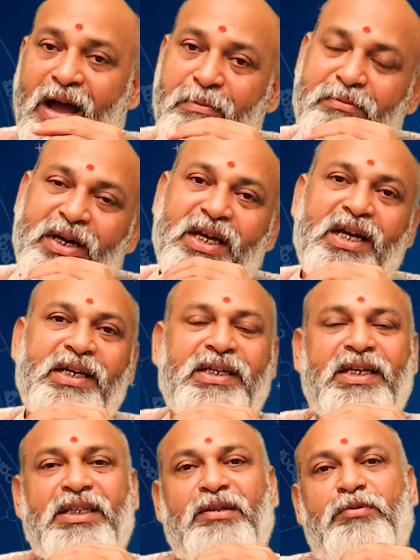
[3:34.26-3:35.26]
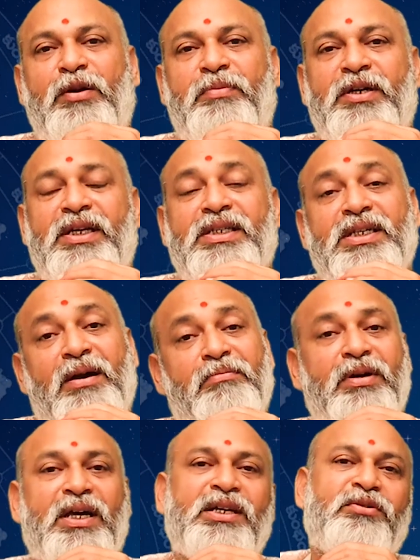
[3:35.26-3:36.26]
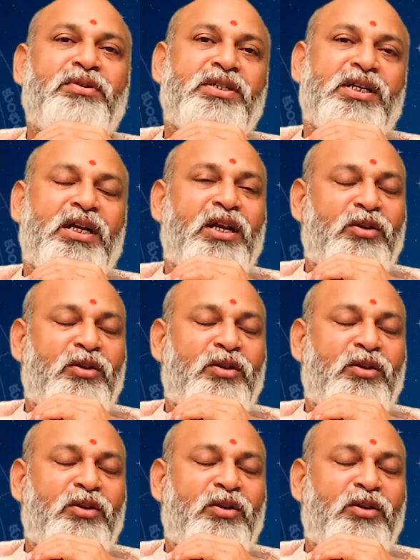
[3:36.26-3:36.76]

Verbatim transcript: అమ్మడానికి ఏదైనా ప్రాపర్టీస్ అమ్మడానికి కూడా చాలా